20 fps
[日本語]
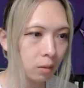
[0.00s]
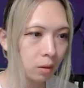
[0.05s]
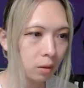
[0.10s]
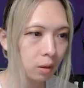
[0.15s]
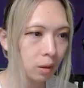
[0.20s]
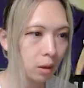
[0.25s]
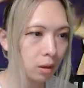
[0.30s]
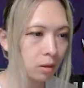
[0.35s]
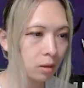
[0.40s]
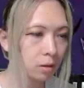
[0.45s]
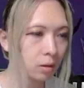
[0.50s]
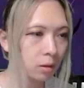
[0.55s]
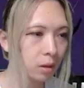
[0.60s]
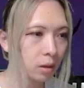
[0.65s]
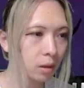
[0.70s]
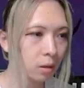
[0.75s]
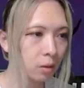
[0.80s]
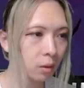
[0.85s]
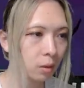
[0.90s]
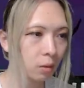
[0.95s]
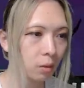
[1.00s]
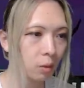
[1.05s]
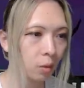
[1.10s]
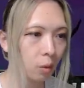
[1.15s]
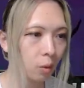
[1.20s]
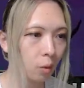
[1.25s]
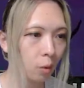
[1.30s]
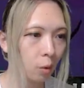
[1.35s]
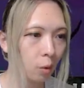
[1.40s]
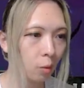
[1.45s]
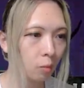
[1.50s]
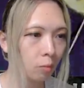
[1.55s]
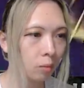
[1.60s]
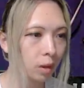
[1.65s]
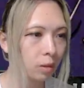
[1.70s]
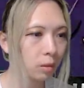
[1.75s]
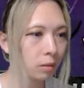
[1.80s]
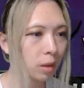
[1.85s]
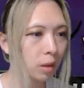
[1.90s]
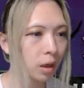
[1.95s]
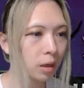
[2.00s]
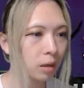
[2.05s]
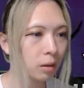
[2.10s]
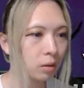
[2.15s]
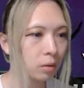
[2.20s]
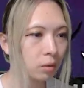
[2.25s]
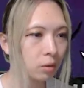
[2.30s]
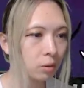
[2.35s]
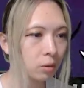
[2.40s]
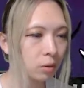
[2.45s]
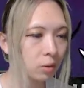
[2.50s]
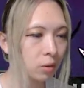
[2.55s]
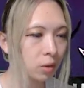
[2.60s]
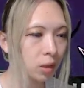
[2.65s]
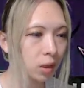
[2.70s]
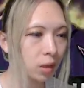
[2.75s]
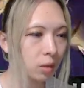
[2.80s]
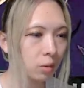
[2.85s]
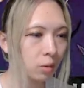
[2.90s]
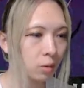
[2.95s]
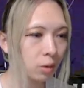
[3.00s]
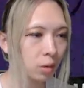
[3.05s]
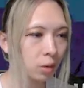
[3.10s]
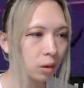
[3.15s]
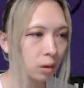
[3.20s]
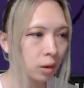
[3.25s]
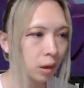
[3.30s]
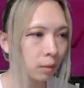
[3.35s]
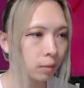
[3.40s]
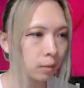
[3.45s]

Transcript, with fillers: ヘズリーの本番の太陽の属性の攻撃で